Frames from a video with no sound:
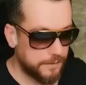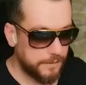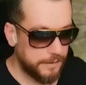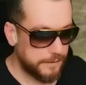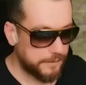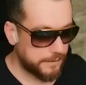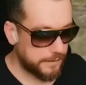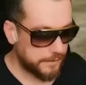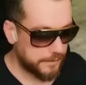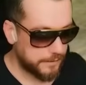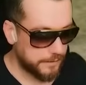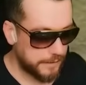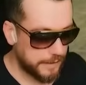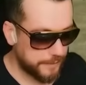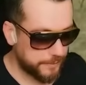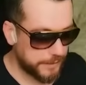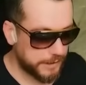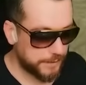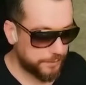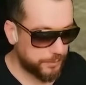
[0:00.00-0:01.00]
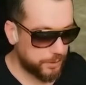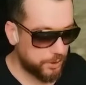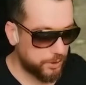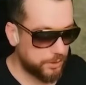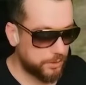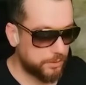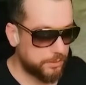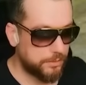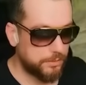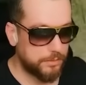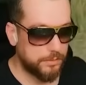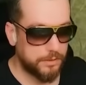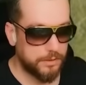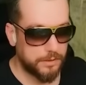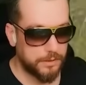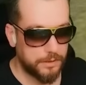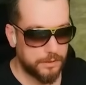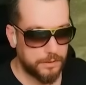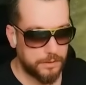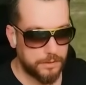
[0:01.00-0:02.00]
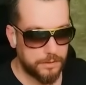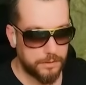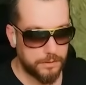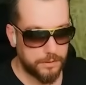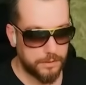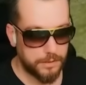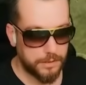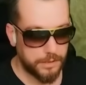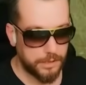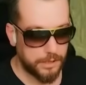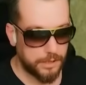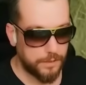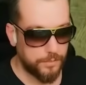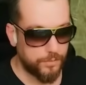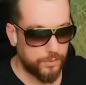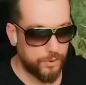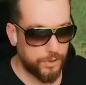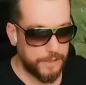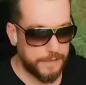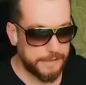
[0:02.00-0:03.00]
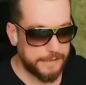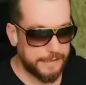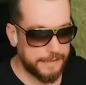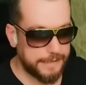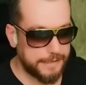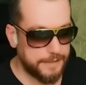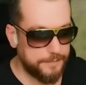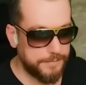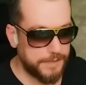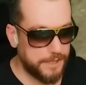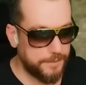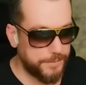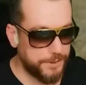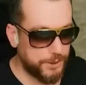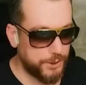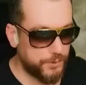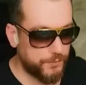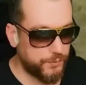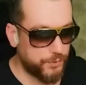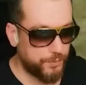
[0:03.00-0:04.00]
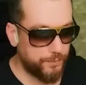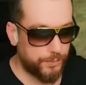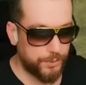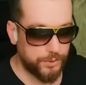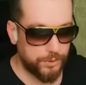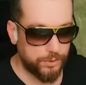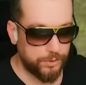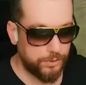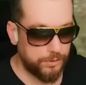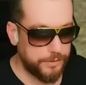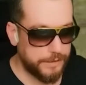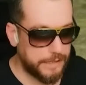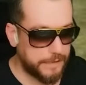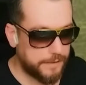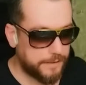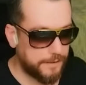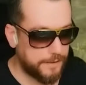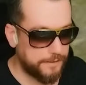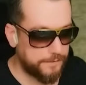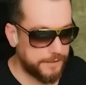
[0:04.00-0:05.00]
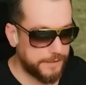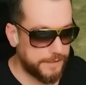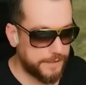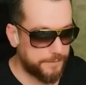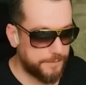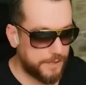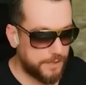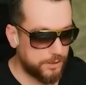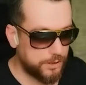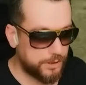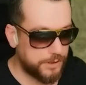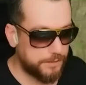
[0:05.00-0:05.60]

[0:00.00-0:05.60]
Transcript: Neyse yapacak bir şey yok. Bu ara zaten ya mikrofon bozuluyor ya klavye ya mouse.